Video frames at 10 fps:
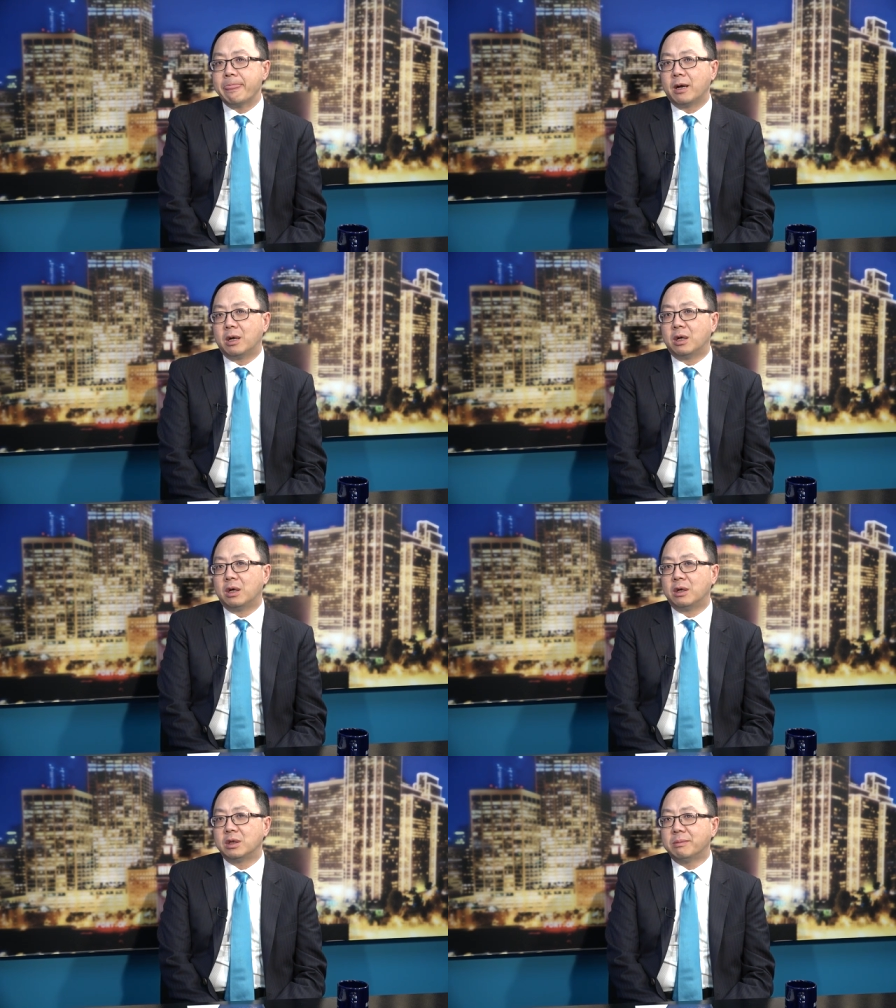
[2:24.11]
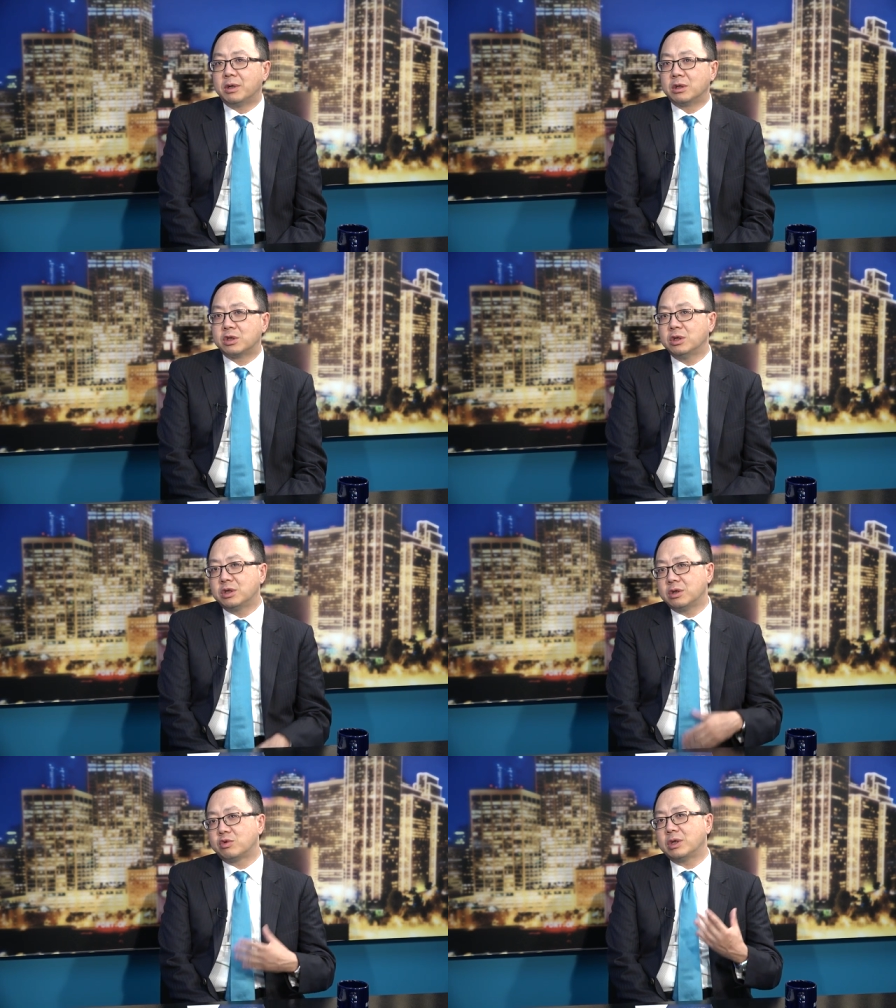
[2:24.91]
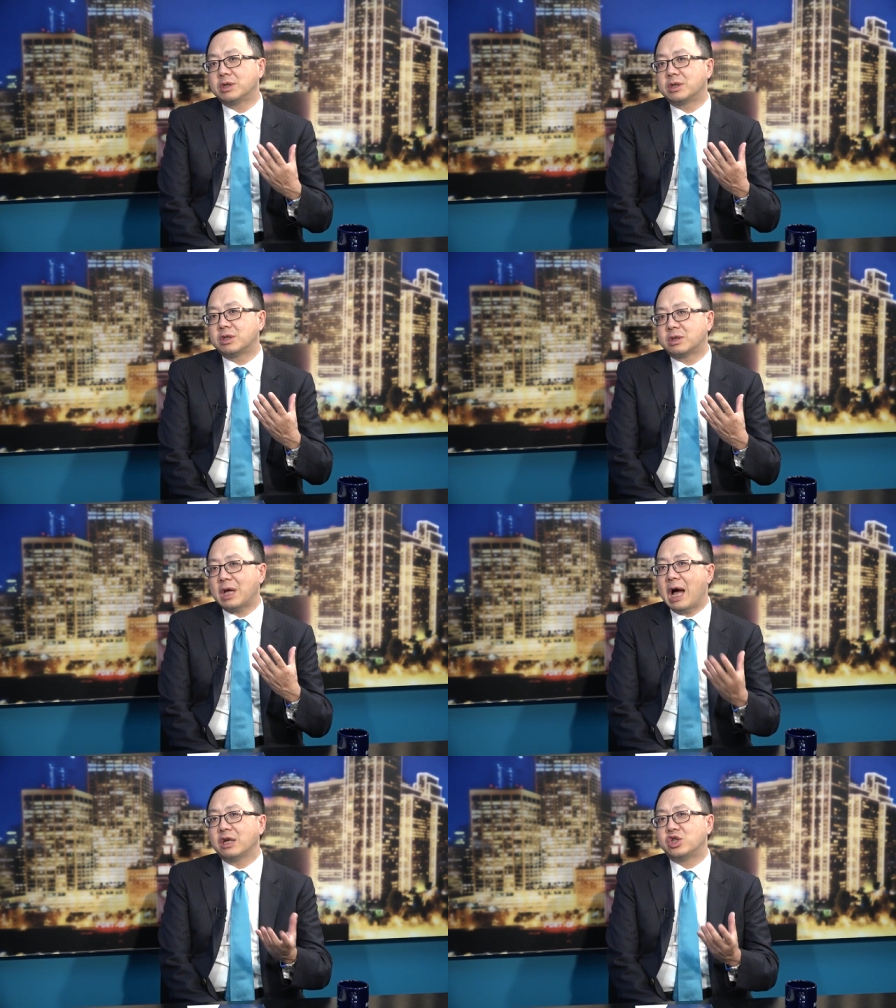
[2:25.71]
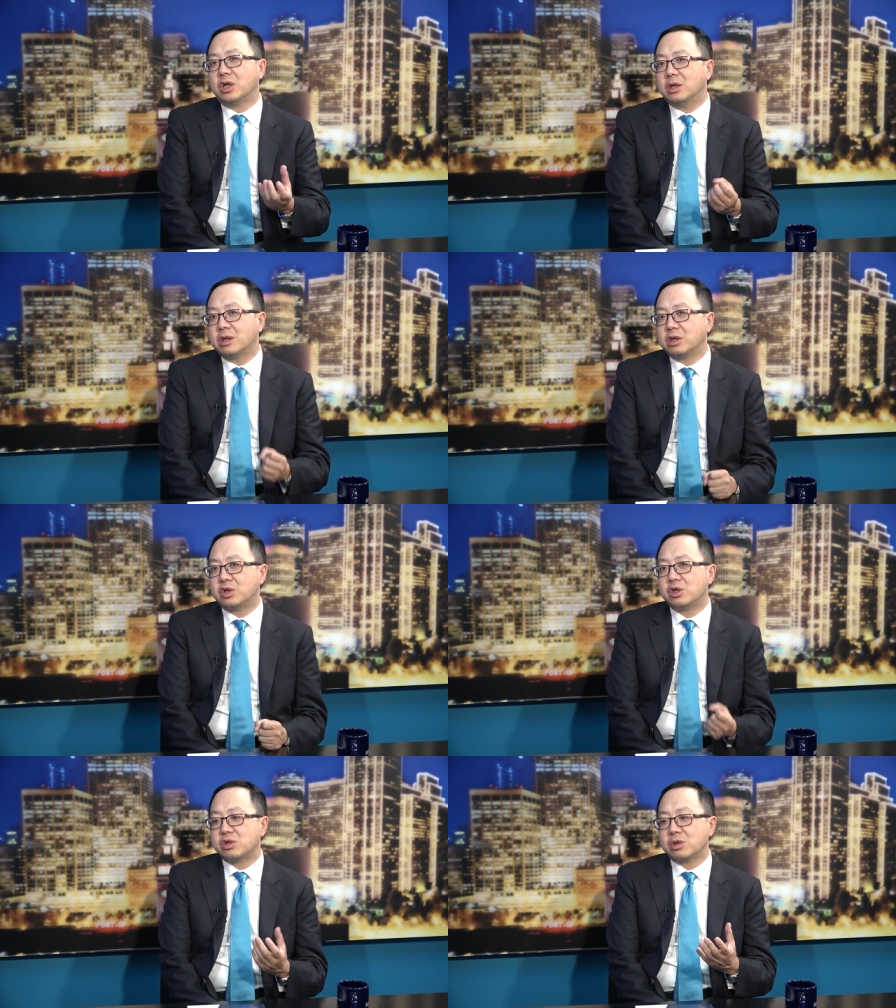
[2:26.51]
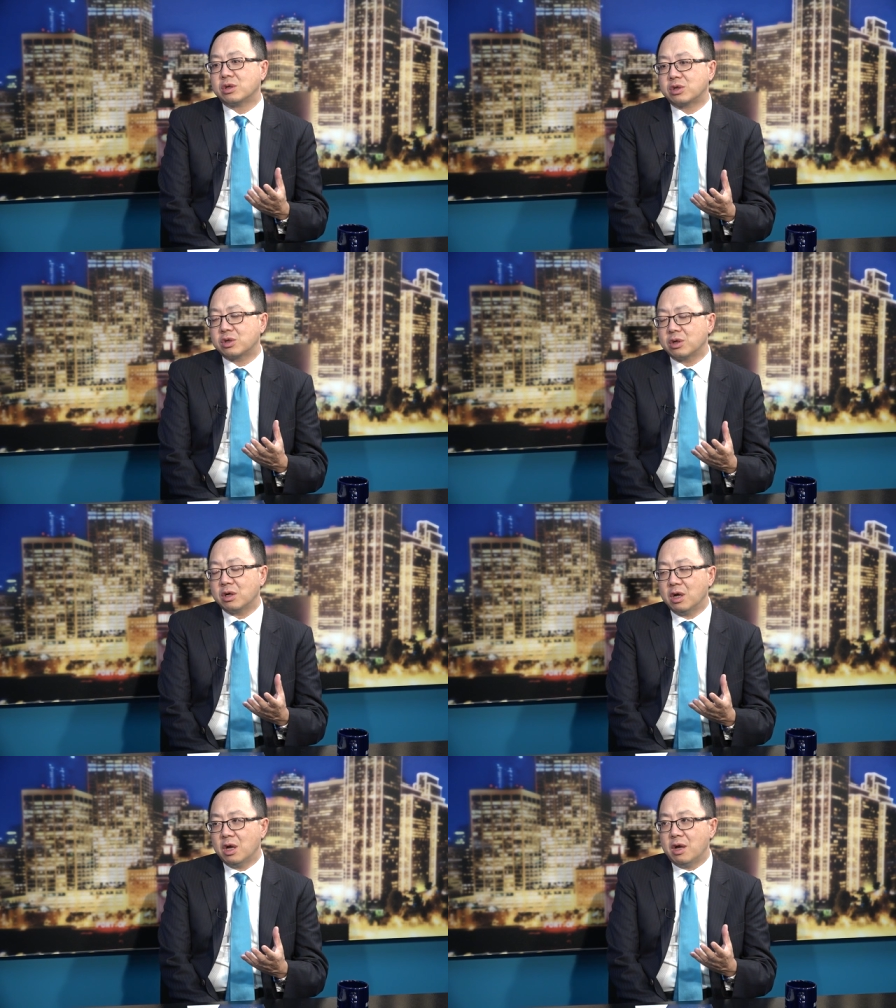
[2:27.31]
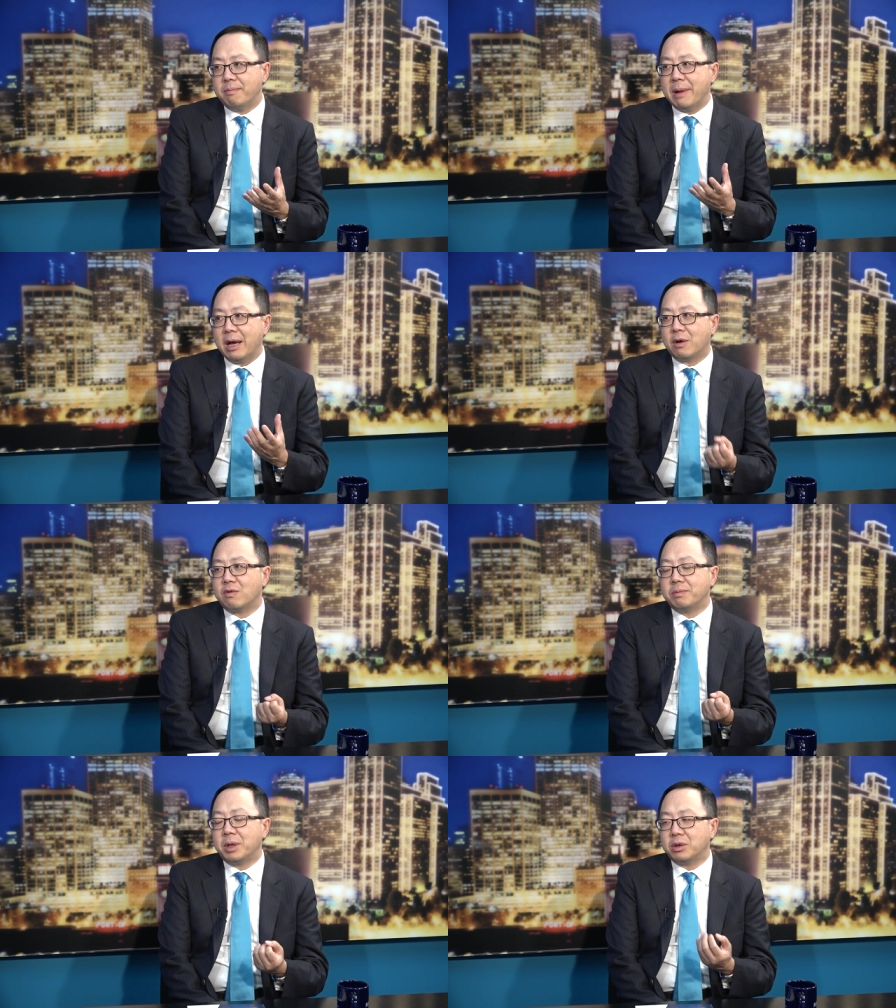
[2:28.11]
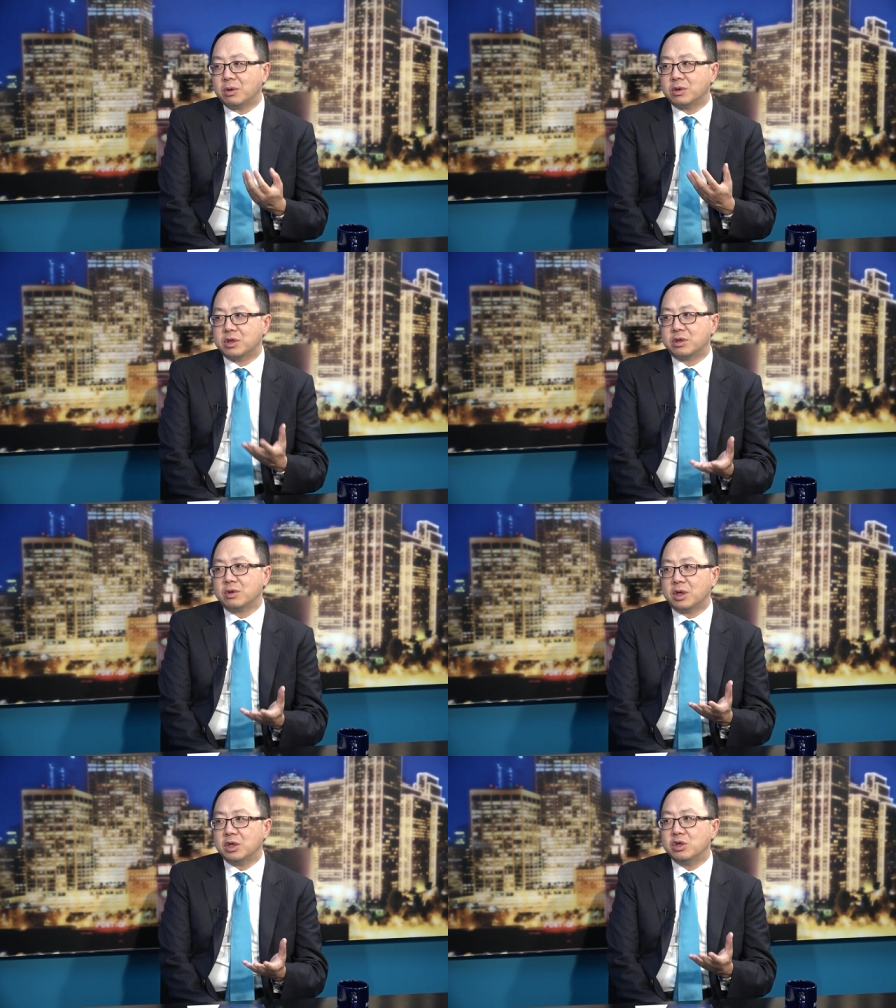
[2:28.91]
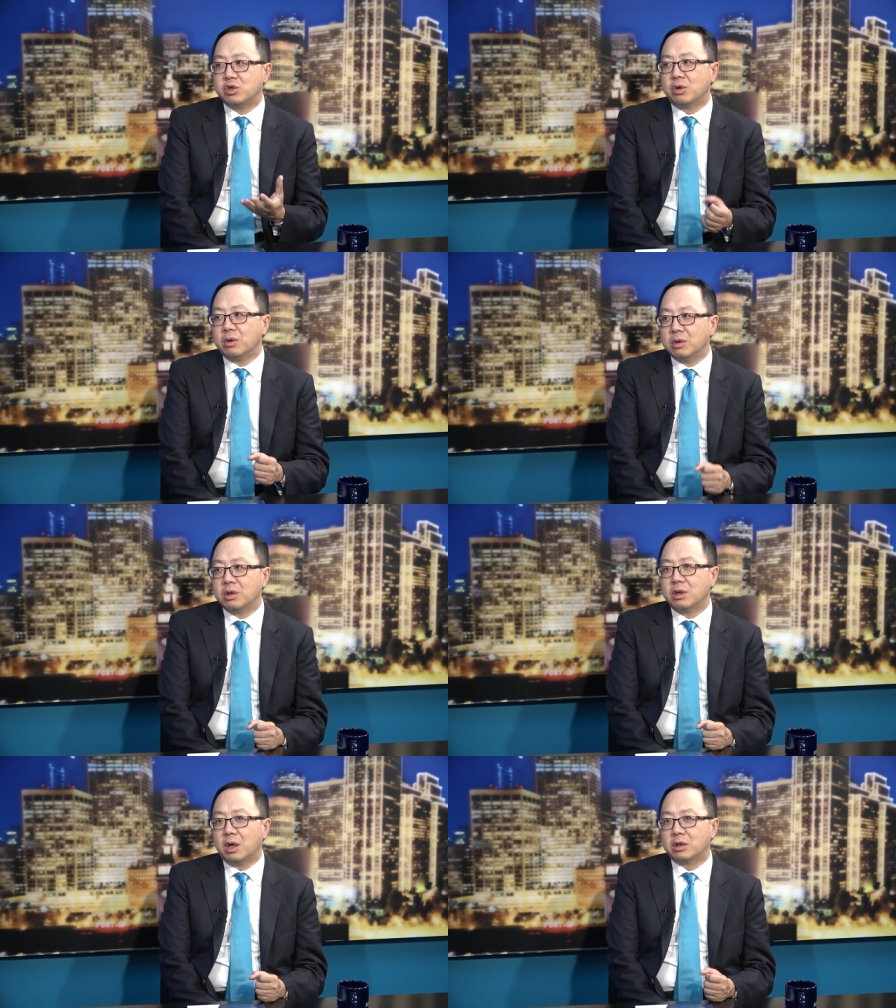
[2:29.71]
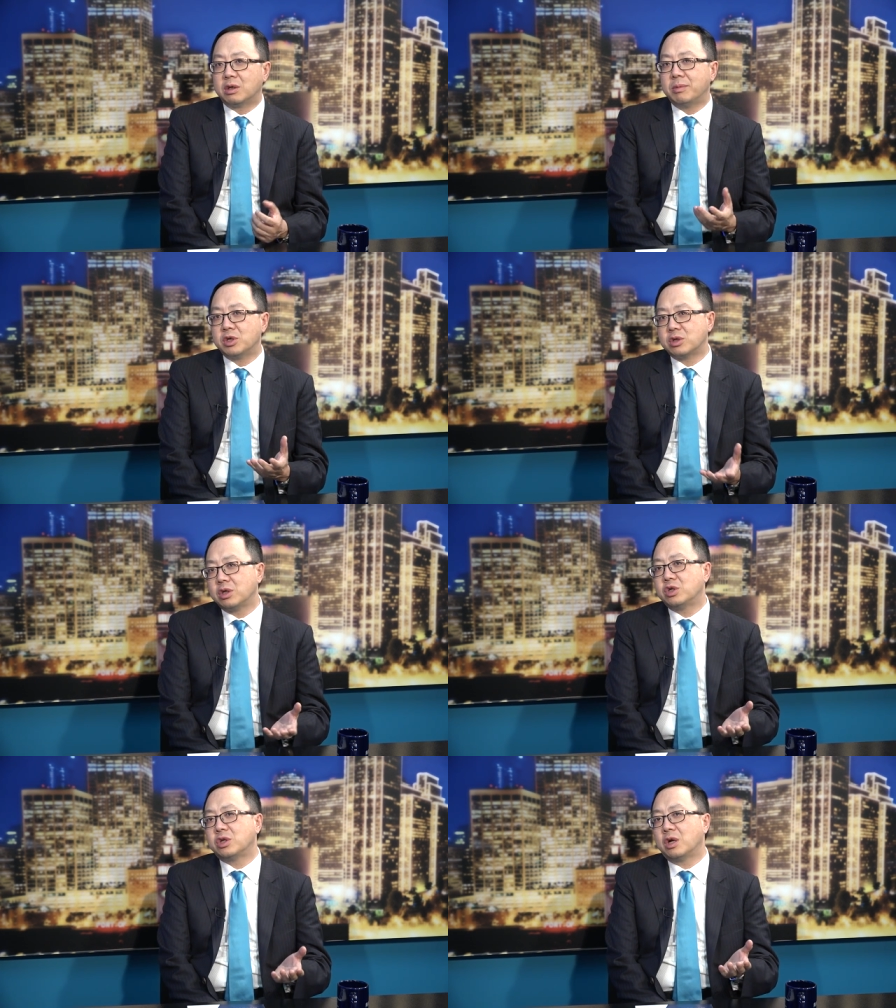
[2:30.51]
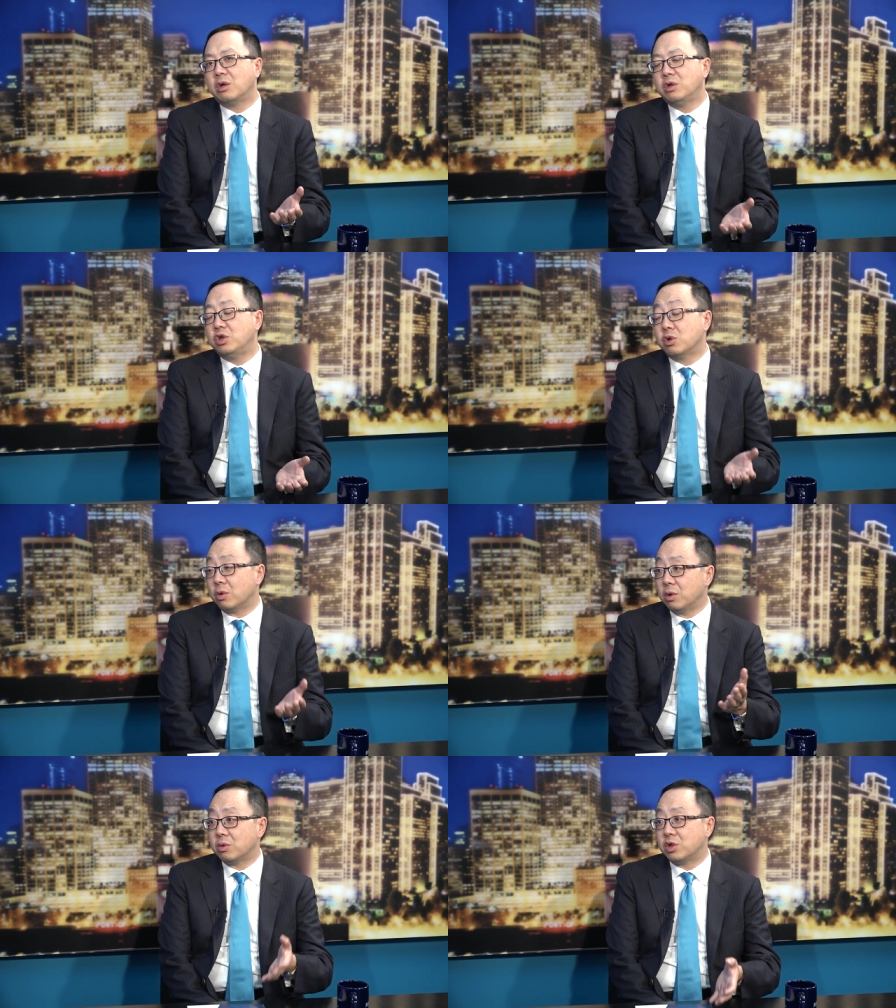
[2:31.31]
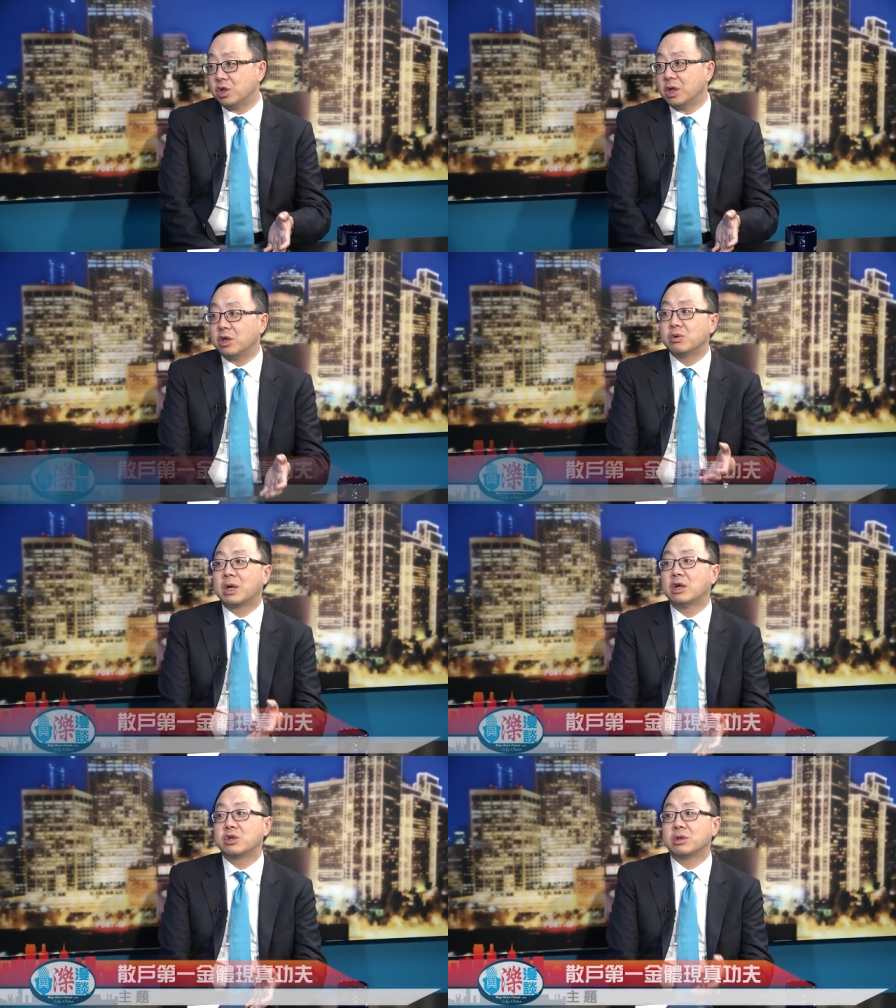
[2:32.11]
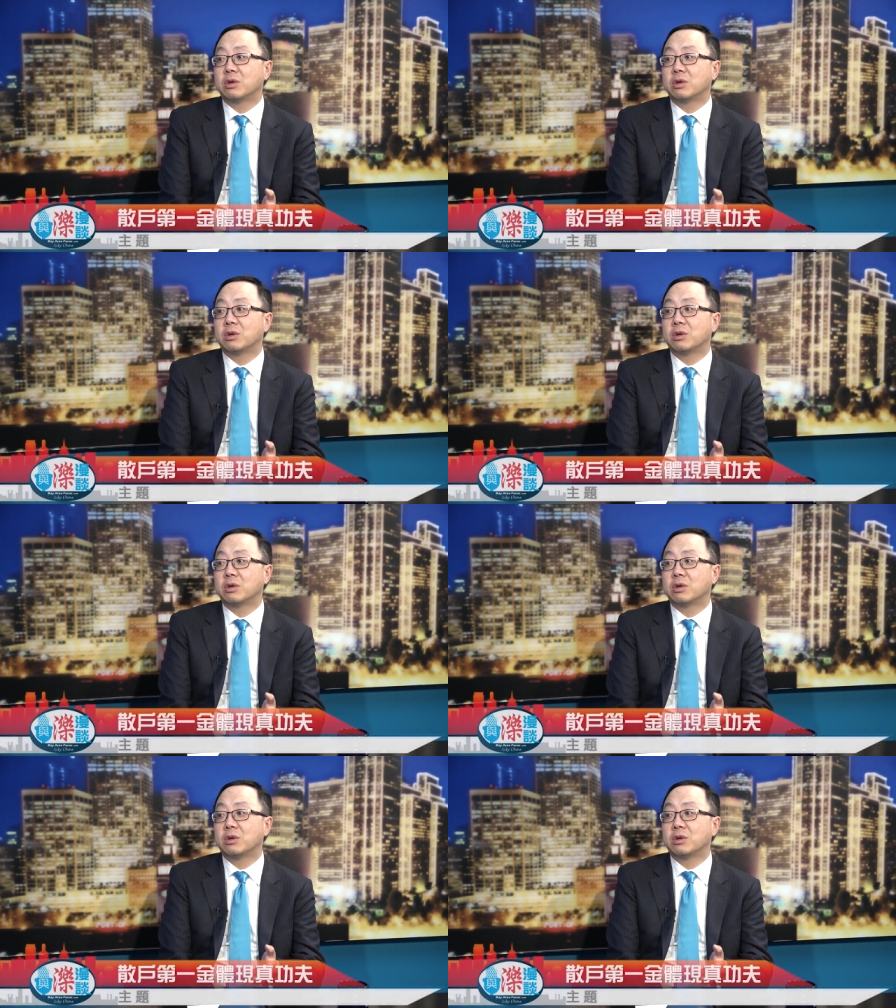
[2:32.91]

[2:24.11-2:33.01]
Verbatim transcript: 啊，那么真正赚大钱的其实是买了股票以后持有很久，啊，特别是一些一九六几年就开始